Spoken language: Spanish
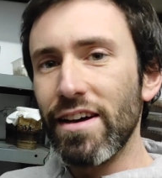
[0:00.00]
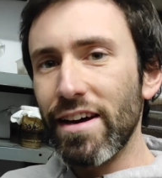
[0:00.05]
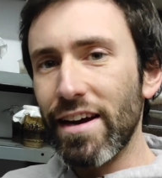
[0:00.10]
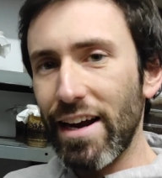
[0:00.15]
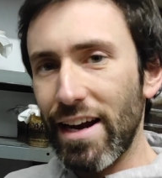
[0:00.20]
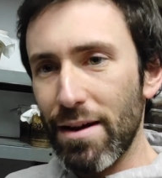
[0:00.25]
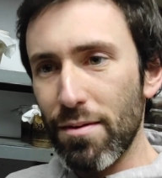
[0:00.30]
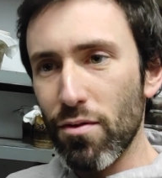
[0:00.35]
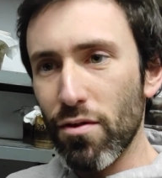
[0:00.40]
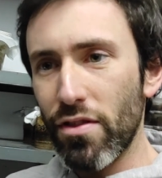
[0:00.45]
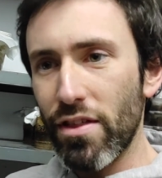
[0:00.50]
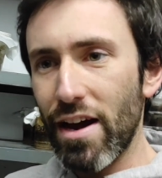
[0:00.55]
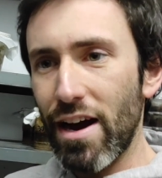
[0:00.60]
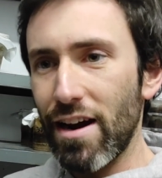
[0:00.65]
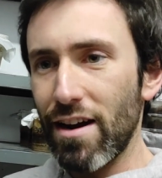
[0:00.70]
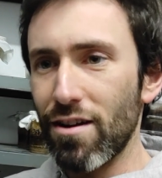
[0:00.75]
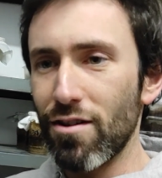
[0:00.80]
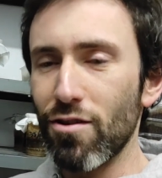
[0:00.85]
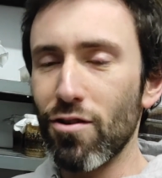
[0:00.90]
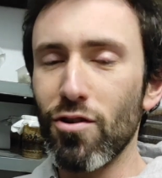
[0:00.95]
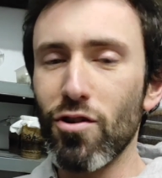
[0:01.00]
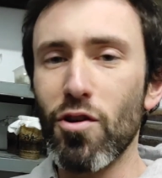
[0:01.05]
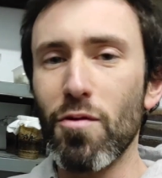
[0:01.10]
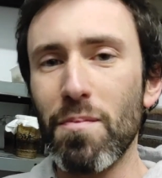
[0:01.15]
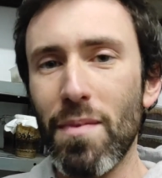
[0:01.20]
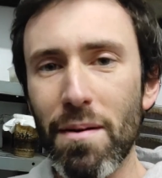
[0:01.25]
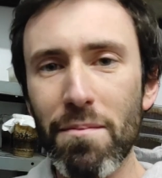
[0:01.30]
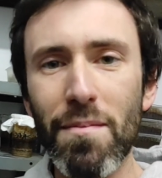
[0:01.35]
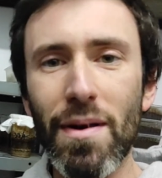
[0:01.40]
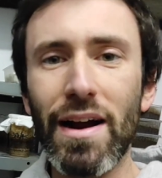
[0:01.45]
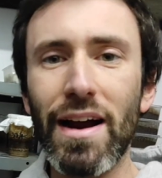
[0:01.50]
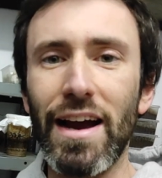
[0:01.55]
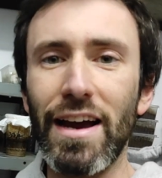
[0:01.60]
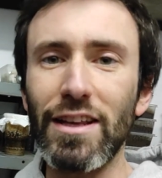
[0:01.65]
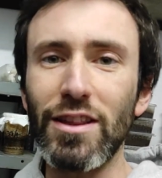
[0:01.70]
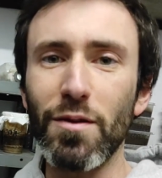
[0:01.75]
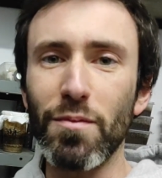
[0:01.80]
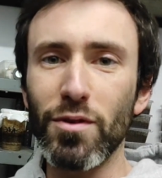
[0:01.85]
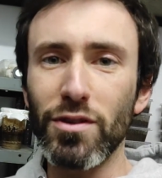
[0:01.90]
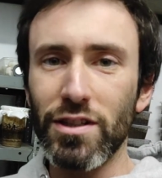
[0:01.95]
queremos dejarlo lo más
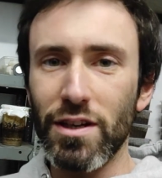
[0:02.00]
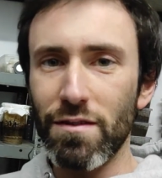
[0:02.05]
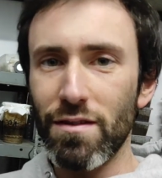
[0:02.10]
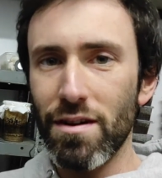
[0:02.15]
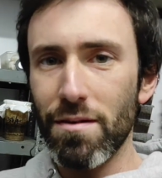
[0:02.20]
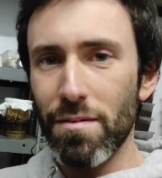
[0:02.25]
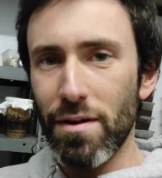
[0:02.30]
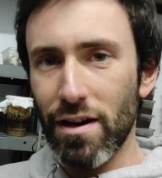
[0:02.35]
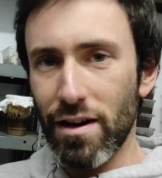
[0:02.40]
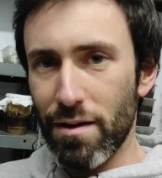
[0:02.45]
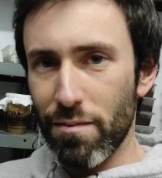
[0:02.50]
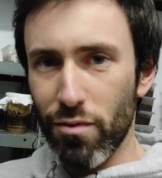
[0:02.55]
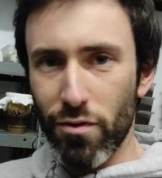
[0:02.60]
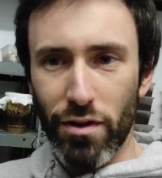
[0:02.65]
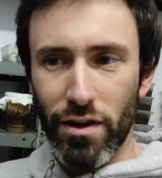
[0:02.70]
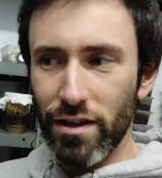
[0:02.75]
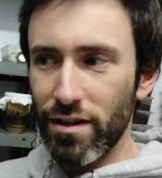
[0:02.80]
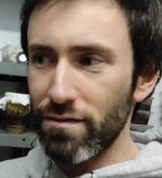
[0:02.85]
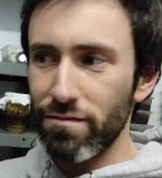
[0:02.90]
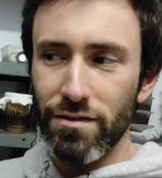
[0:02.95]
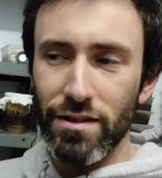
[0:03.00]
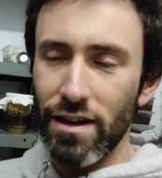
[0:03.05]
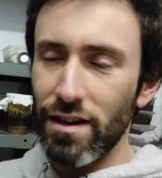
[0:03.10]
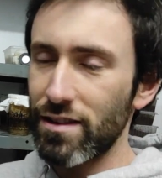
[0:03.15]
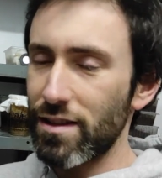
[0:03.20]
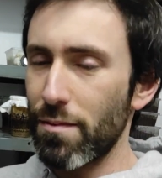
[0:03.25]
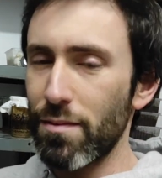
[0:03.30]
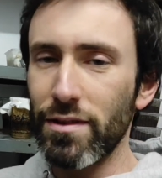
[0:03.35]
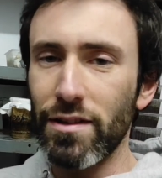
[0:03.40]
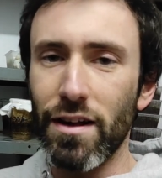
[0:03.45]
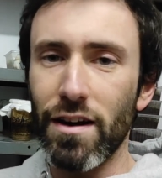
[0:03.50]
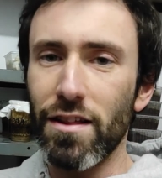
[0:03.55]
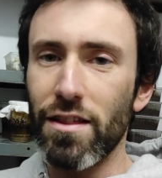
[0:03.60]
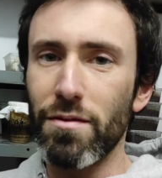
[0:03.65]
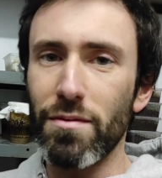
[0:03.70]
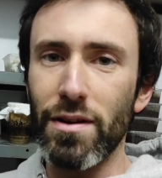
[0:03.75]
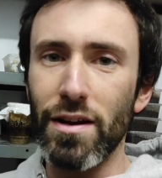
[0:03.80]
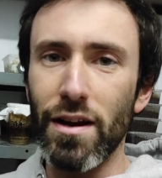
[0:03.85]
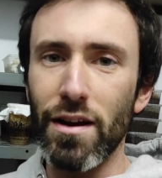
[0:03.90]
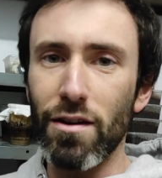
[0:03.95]
mascadito posible para que podáis directamente
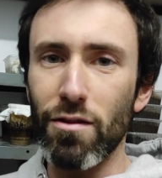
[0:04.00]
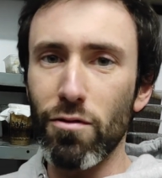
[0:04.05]
recibir el